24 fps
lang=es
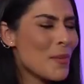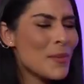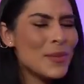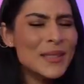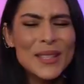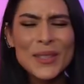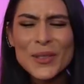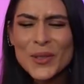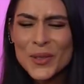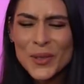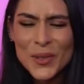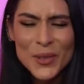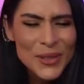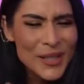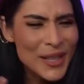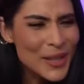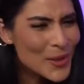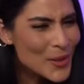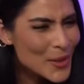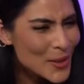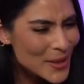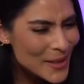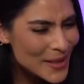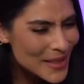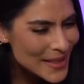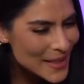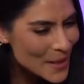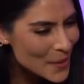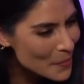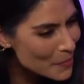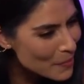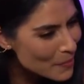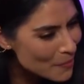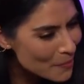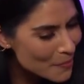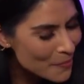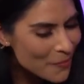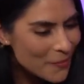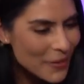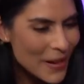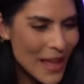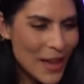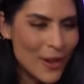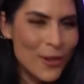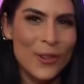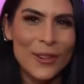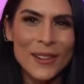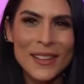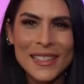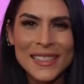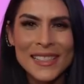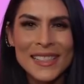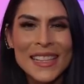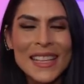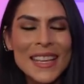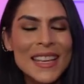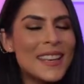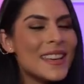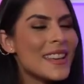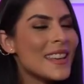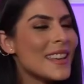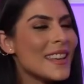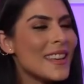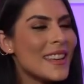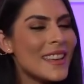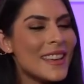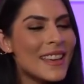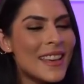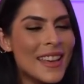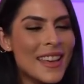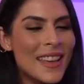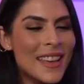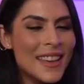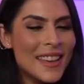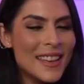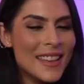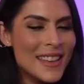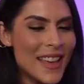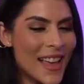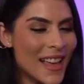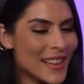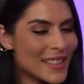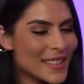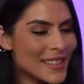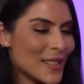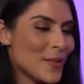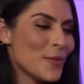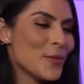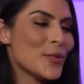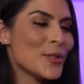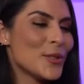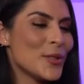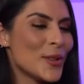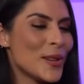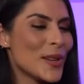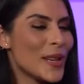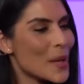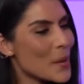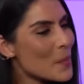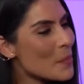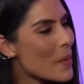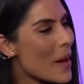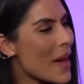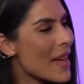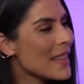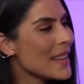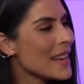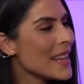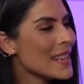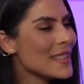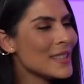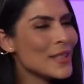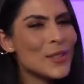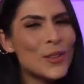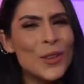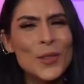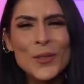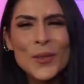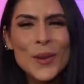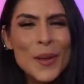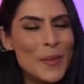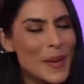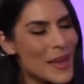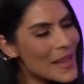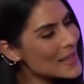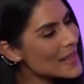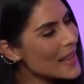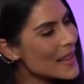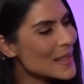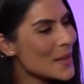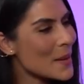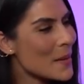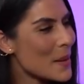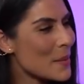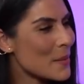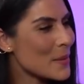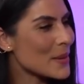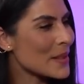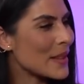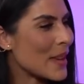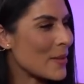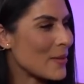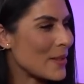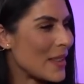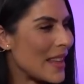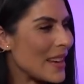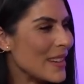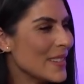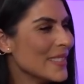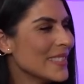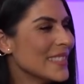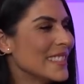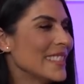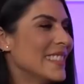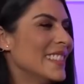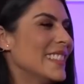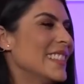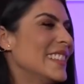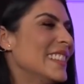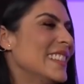vamos a conocernos de fregón así y, ya si funciona, qué padre. Y si no, de una vez ya sabemos qué onda, ¿no?